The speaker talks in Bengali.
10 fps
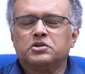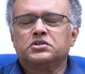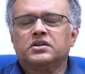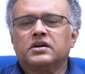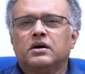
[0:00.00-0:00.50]

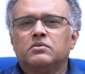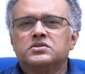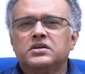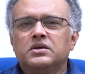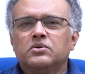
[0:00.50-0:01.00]
অপারেশন আগে
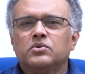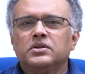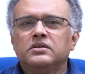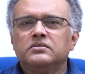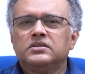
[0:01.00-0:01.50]
কাউন্সেলিং
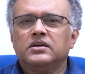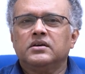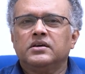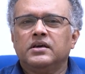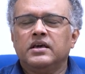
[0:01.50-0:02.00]
করি যে
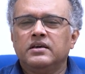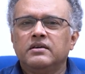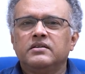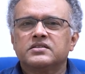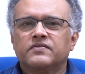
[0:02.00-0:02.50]
এই
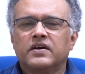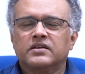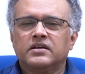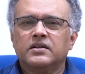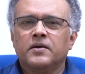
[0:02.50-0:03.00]
এই রিস্ক
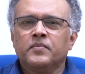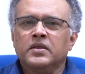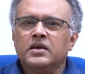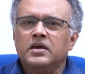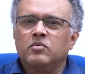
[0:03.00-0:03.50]
ফ্যাক্টর
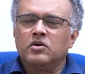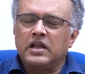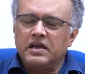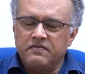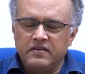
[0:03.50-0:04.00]
এবং
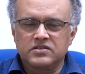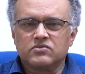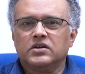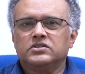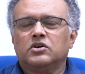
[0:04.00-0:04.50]
লাইফ
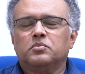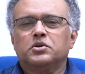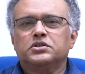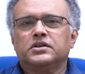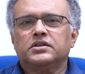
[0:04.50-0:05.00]
রিস্কও আছে
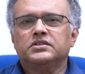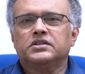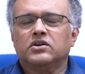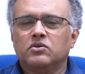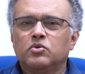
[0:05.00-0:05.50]
অপারেশনে
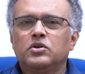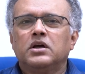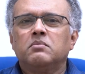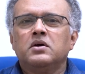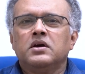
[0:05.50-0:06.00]
সেটাও
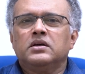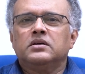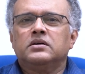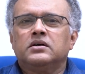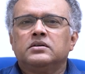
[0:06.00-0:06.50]
বললাম
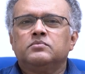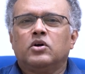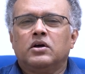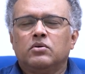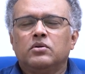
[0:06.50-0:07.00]

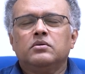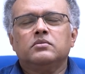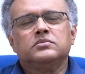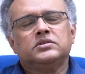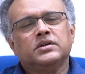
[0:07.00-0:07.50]
বলা হলো
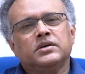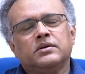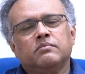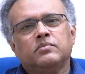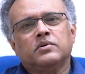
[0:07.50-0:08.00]
যে
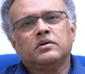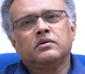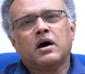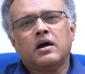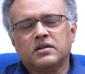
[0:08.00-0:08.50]

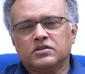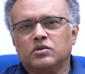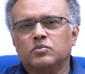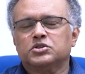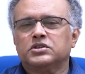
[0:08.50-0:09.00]
হার্টের
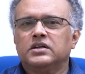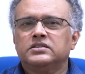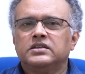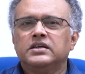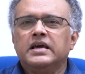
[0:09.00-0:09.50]
সমস্যা
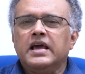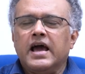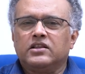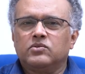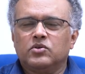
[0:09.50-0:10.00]
আছে
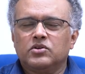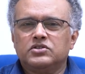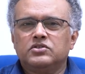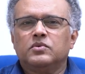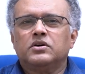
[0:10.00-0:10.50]
এত বড়
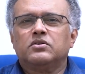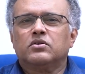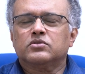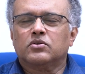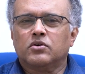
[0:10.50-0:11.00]
টিউমার
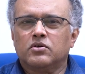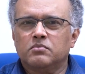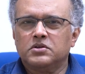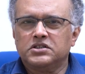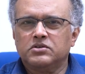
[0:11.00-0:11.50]

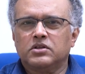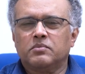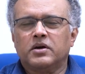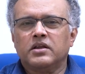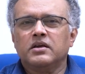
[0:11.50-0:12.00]
রক্তক্ষরণ বেশি
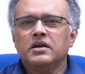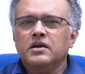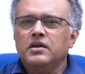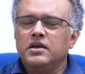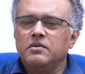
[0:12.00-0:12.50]
হতে পারে
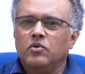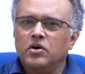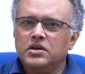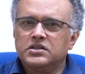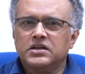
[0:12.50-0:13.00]
এই
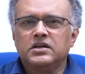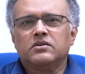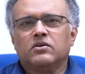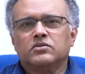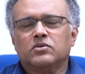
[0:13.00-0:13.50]
বয়সে
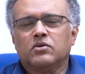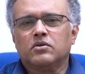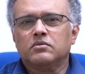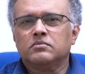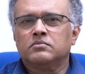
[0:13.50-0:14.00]

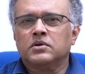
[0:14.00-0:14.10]
রক্তক্ষরণ